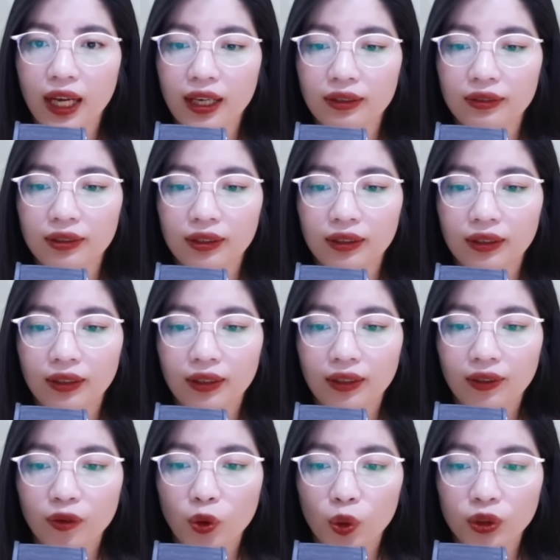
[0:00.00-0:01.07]
khác.
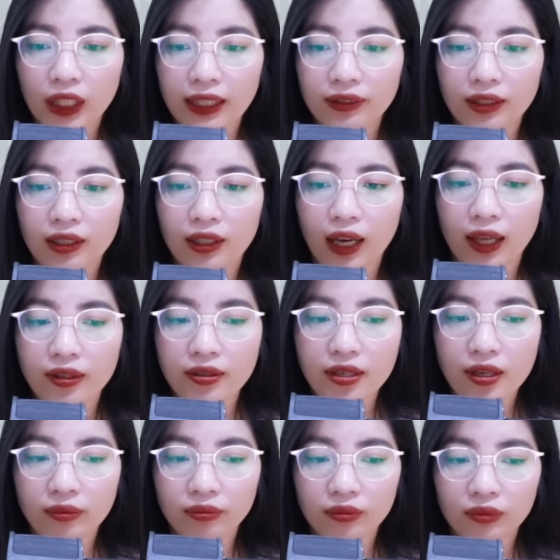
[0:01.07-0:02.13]
Cô ta tên là
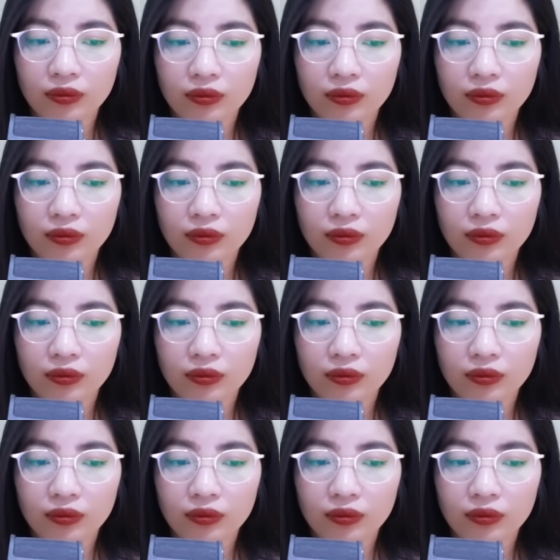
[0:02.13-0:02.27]
Diễm.